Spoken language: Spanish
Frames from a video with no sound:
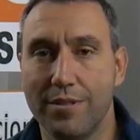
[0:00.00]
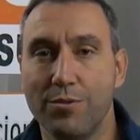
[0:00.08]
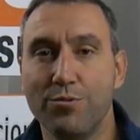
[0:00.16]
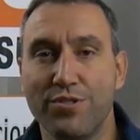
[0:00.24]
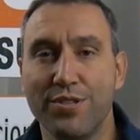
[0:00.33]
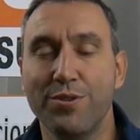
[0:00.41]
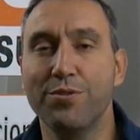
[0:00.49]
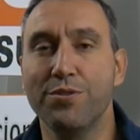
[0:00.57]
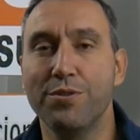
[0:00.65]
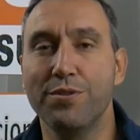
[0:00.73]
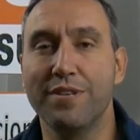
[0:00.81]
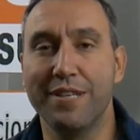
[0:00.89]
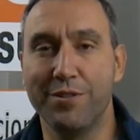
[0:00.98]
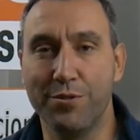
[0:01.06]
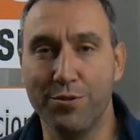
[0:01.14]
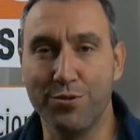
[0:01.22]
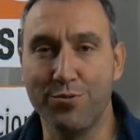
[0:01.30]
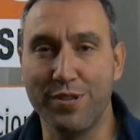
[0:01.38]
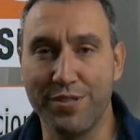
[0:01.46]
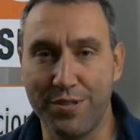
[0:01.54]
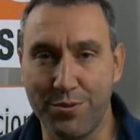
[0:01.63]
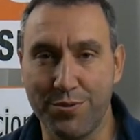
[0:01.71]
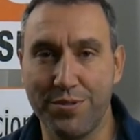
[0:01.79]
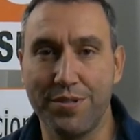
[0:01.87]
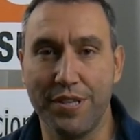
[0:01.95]
Un saludo a todos
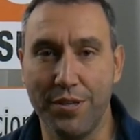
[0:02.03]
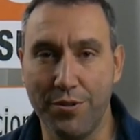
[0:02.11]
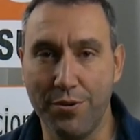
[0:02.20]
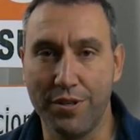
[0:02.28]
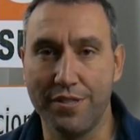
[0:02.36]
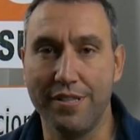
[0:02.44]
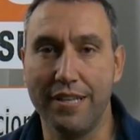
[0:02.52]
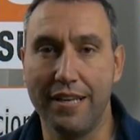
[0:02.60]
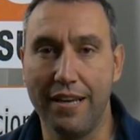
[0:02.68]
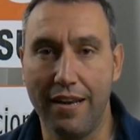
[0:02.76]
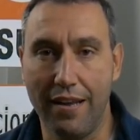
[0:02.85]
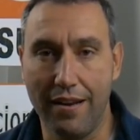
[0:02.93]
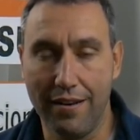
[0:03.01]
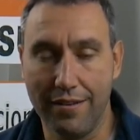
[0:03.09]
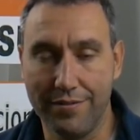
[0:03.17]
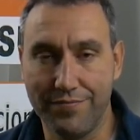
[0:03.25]
nuestros seguidores del canal.